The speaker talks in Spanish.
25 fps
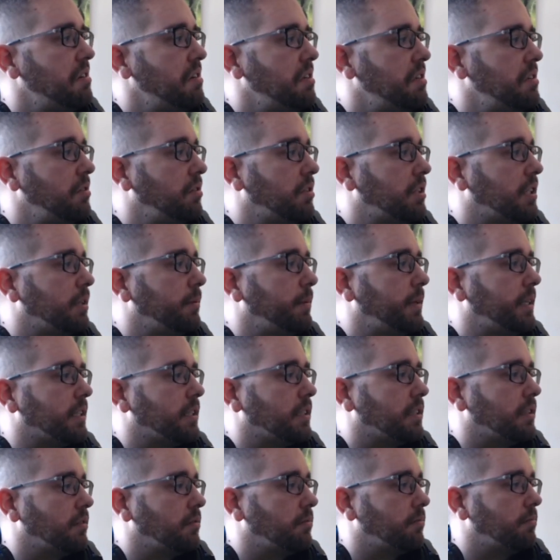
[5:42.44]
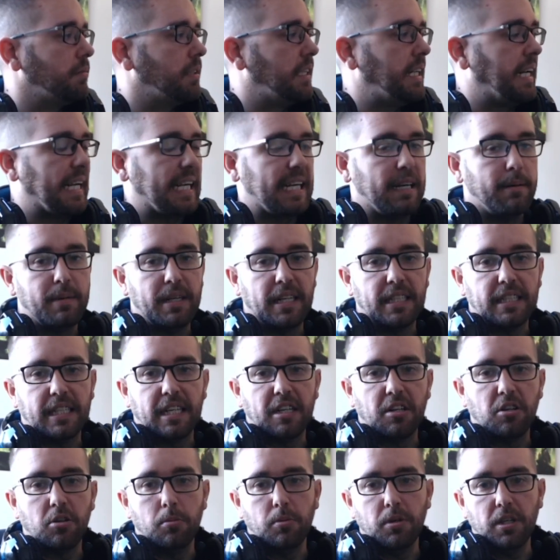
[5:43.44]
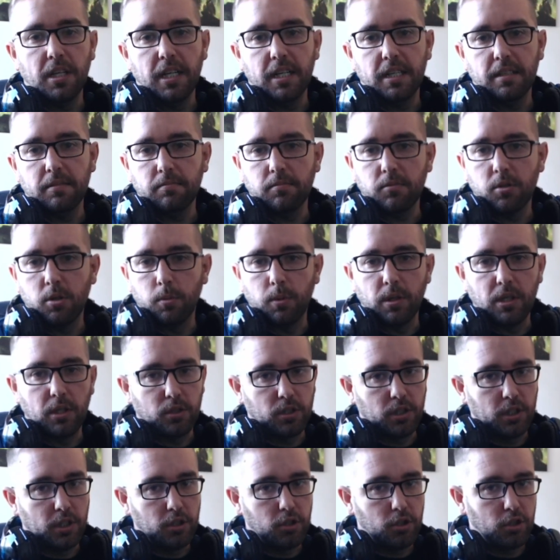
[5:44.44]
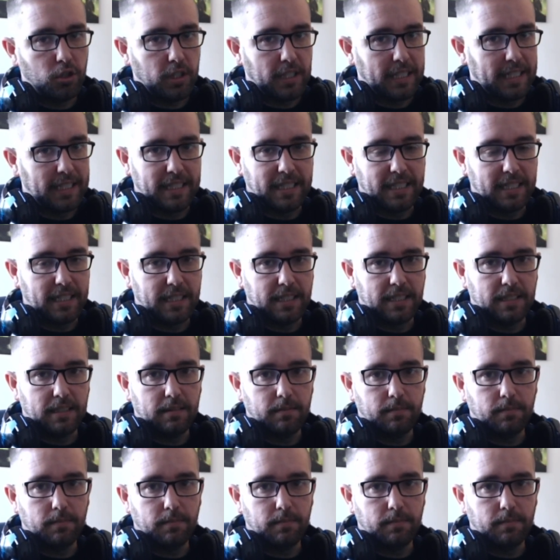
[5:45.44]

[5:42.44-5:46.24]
y no tiene más. Y la cámara tan cómoda, como ya os he dicho, que tiene.